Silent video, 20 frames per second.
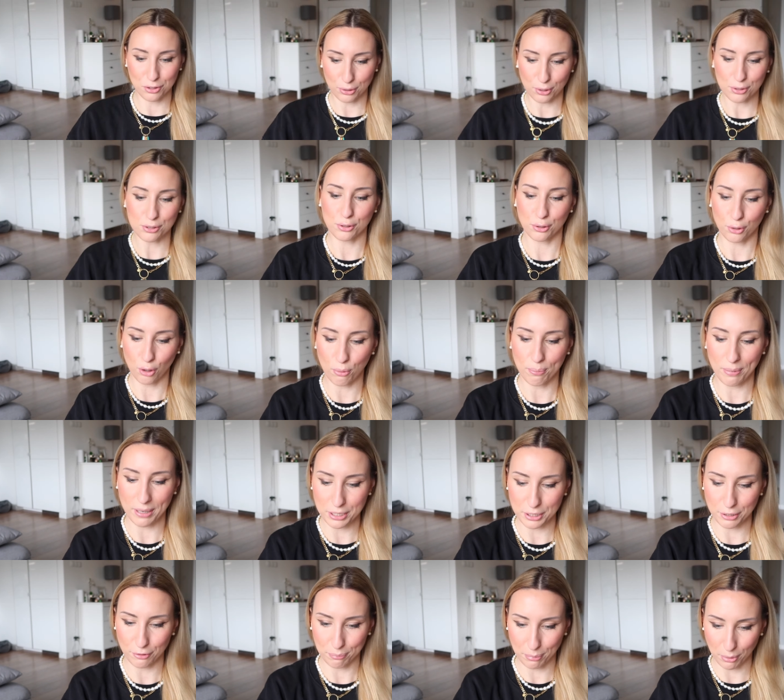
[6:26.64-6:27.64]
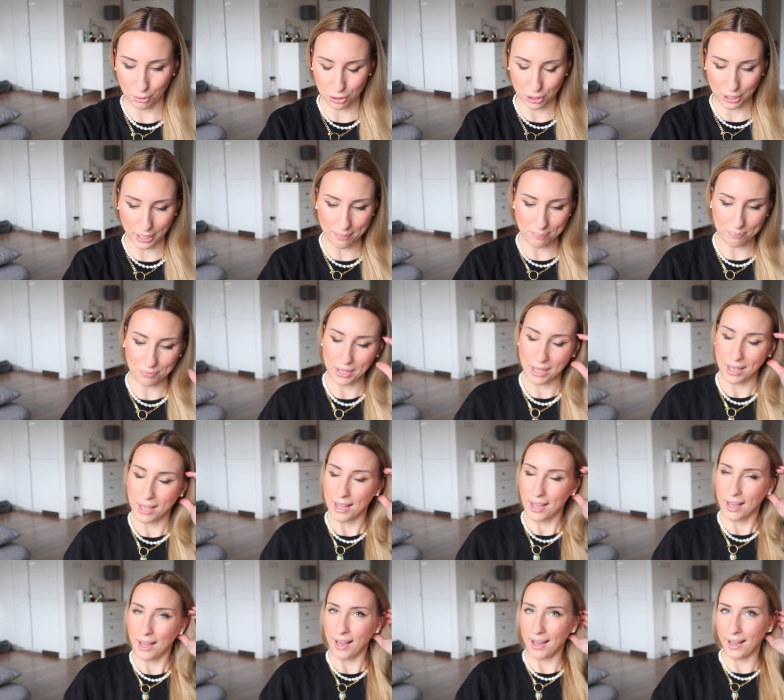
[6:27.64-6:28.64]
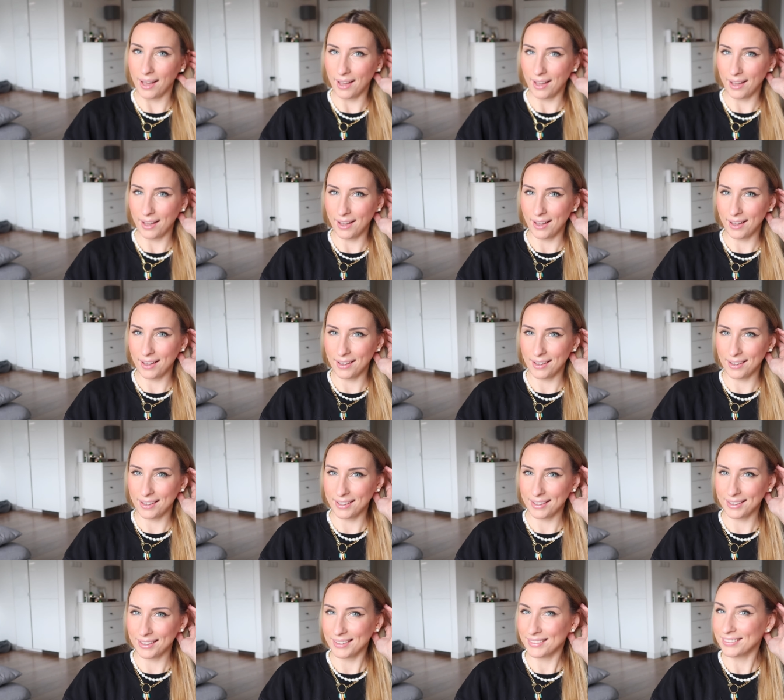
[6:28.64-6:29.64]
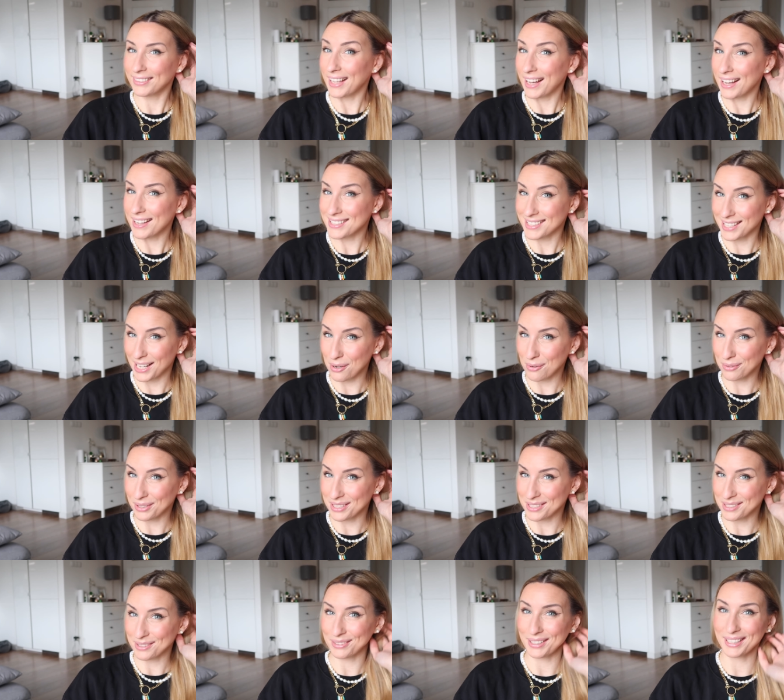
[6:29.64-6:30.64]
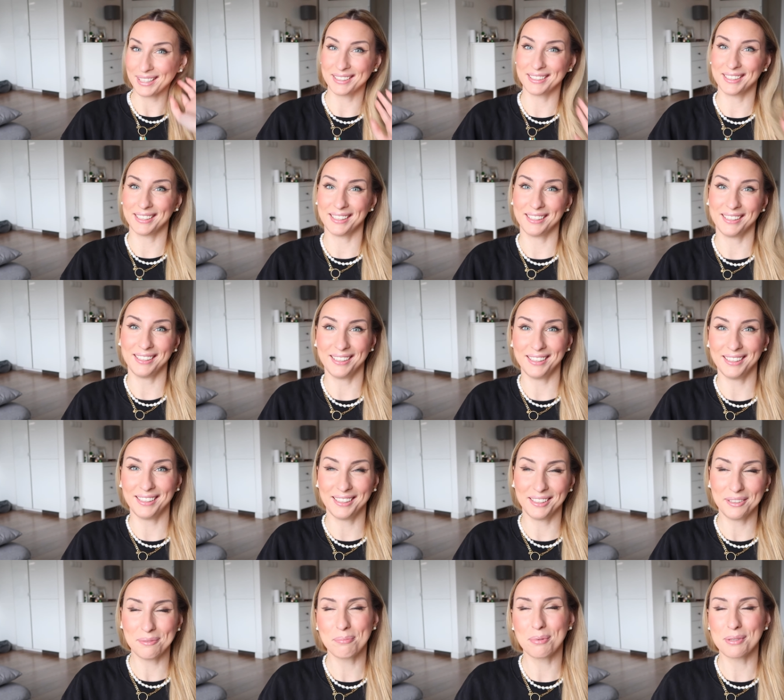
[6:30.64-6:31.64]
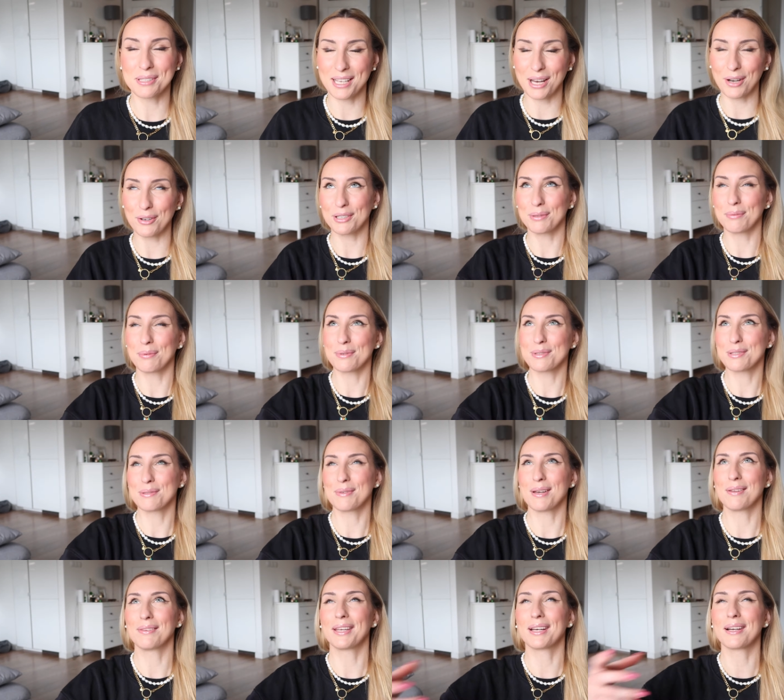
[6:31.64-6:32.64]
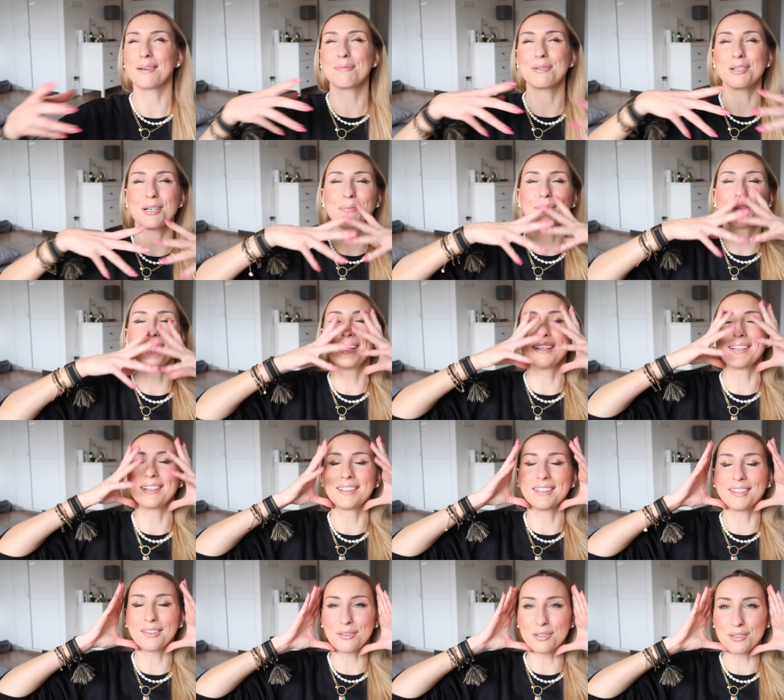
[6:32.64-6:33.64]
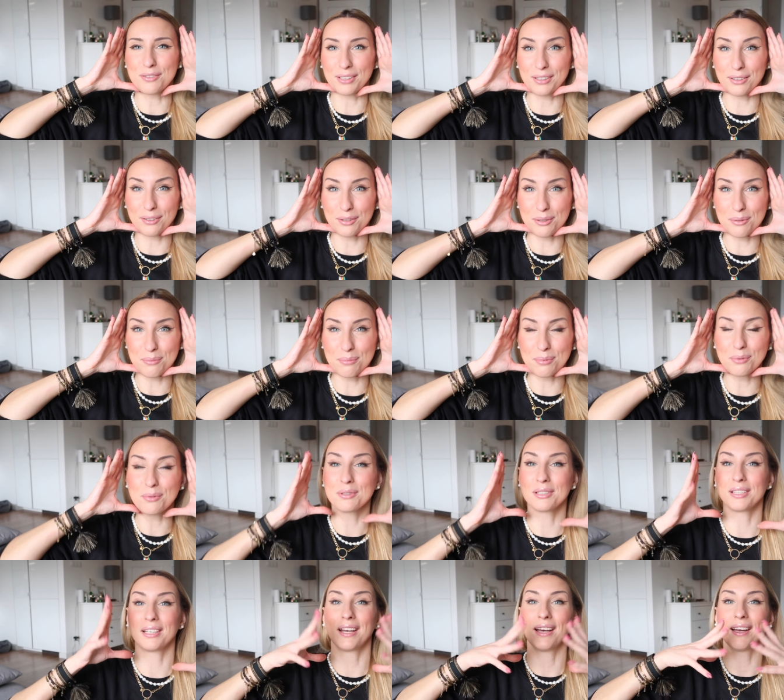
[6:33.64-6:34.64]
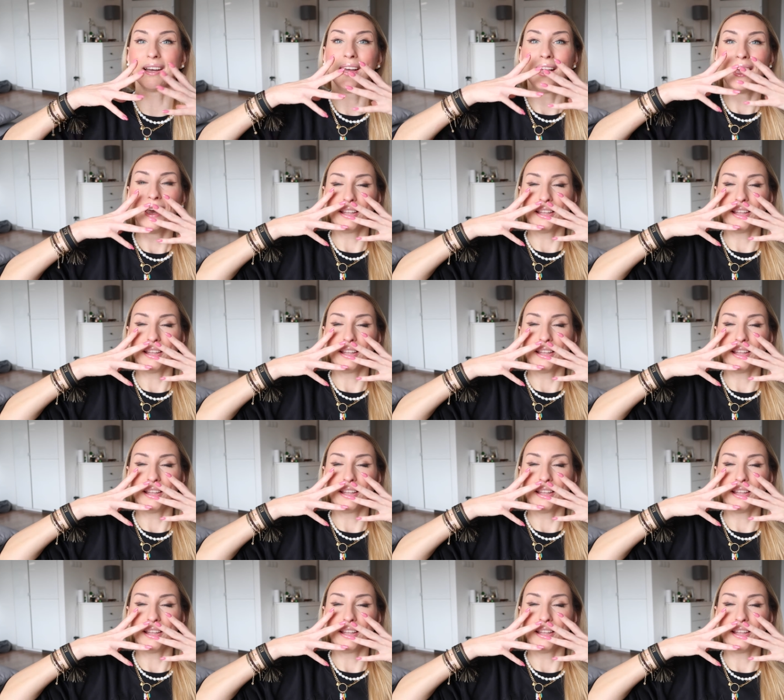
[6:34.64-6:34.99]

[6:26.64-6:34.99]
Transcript: sztos, to będzie w boksie. Eee, na saunie, słuchajcie, i po saunie po prostu miałam tak przepięknie rozświetloną buzię,